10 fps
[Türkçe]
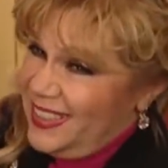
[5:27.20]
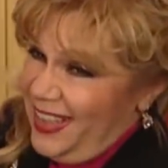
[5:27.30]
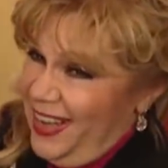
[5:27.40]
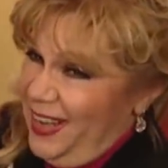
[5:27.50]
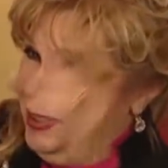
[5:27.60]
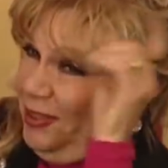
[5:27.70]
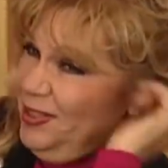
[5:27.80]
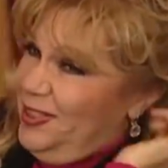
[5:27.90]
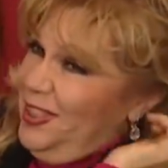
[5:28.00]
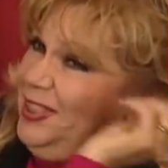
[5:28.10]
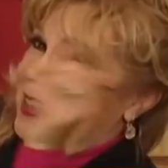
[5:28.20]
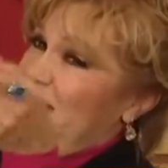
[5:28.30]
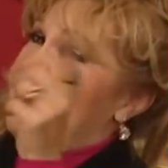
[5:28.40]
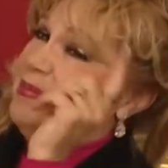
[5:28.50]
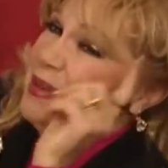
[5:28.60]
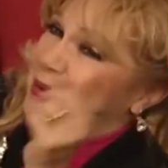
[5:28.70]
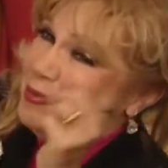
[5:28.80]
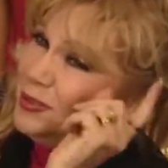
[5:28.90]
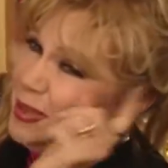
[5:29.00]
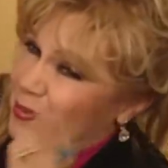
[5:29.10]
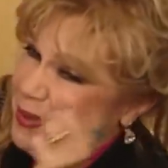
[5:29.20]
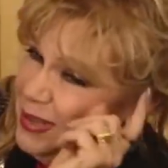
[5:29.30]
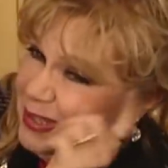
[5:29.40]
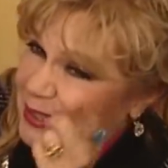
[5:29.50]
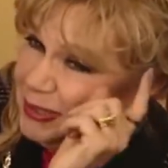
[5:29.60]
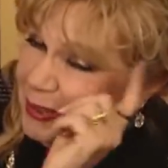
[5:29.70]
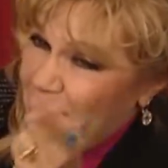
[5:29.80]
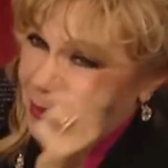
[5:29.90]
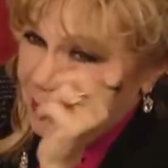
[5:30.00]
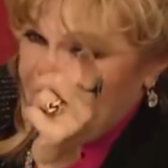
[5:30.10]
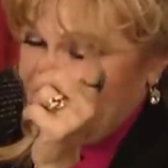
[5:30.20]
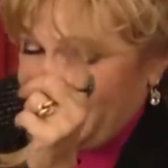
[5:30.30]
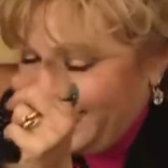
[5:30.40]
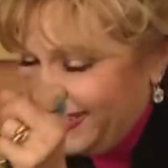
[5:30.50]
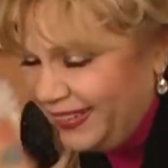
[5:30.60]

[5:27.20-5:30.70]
Sana göstereceğim Yavuz'la birlikte olmayı.